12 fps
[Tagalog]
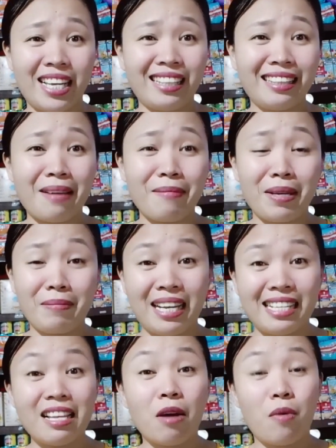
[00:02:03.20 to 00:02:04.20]
naming
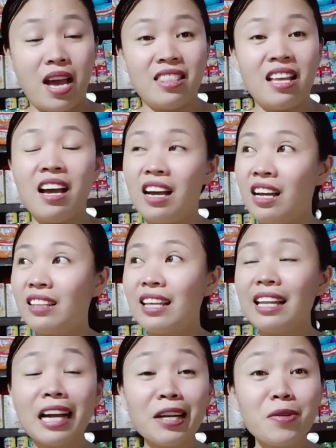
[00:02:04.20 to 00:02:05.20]
mag-asawa na
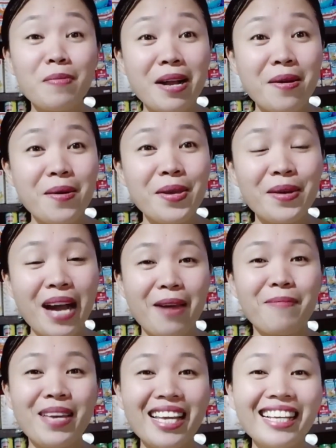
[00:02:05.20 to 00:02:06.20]
talagang lumago yung
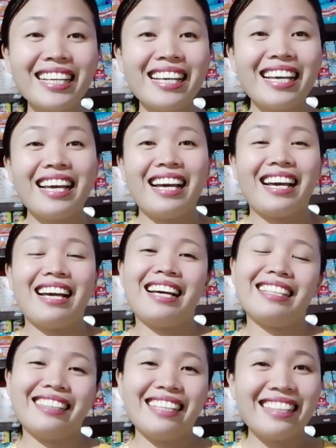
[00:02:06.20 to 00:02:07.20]
aming
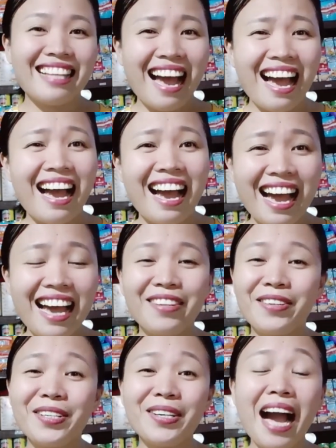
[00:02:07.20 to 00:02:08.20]
tindahan o
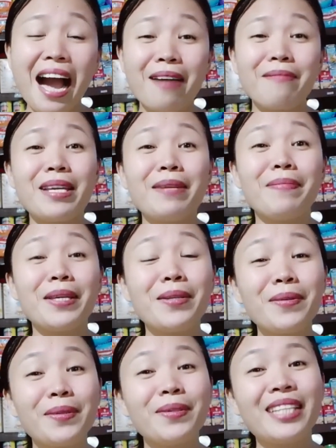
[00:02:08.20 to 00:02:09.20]
yung aming
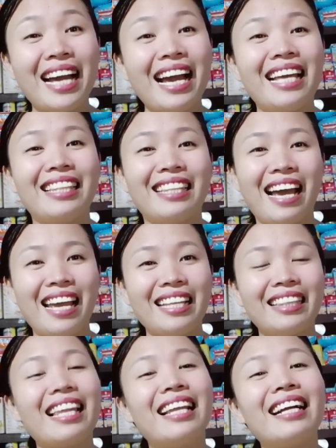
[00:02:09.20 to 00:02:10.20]
pinuhunan ay
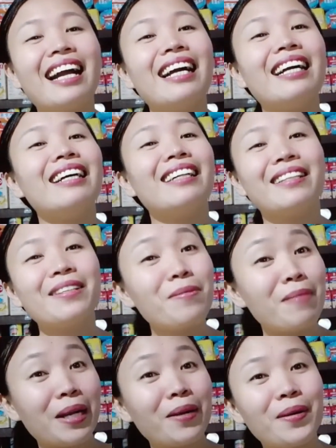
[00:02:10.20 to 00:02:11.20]
talagang
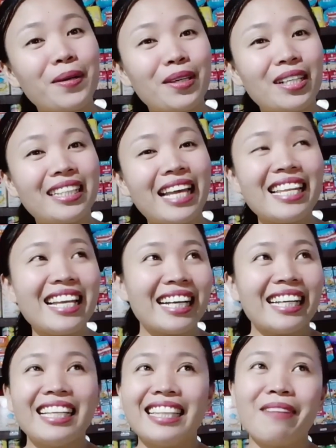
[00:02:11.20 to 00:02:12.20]
lumago. Dahil
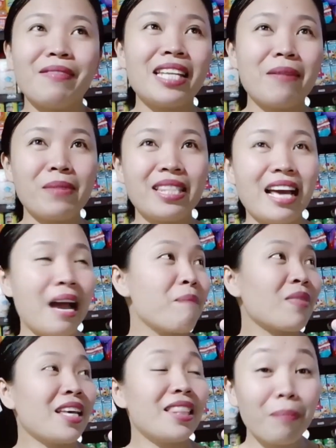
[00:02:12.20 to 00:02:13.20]
nakikita po namin na
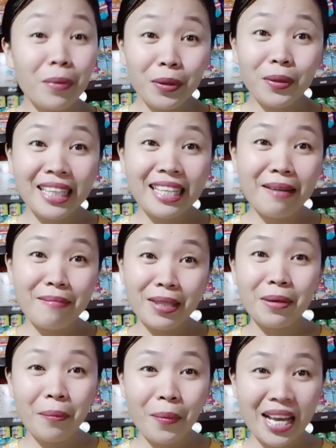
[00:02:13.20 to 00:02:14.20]
napuno din namin
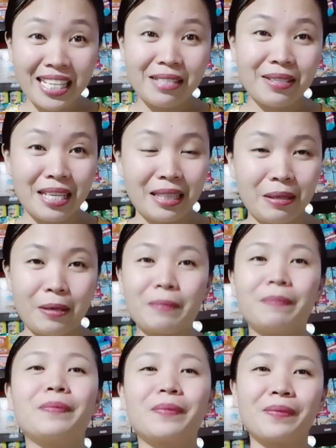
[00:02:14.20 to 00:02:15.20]
tong pwesto na to.
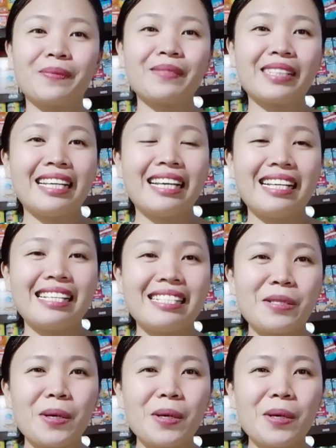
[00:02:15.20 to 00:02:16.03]
So,